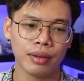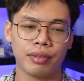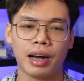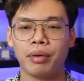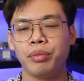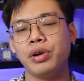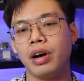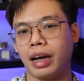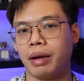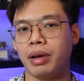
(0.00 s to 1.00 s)
và mùi
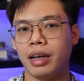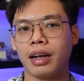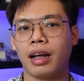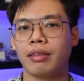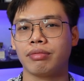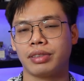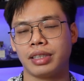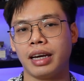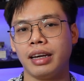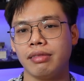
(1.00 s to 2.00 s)
hương này mình nghĩ là
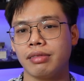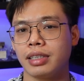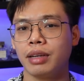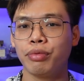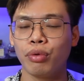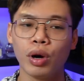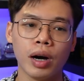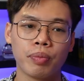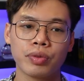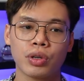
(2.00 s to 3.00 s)
sẽ rất phù
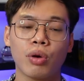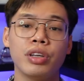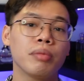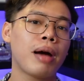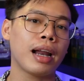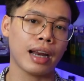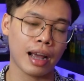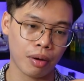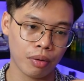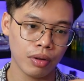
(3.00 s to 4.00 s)
hợp cho những bạn
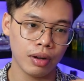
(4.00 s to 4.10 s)
nào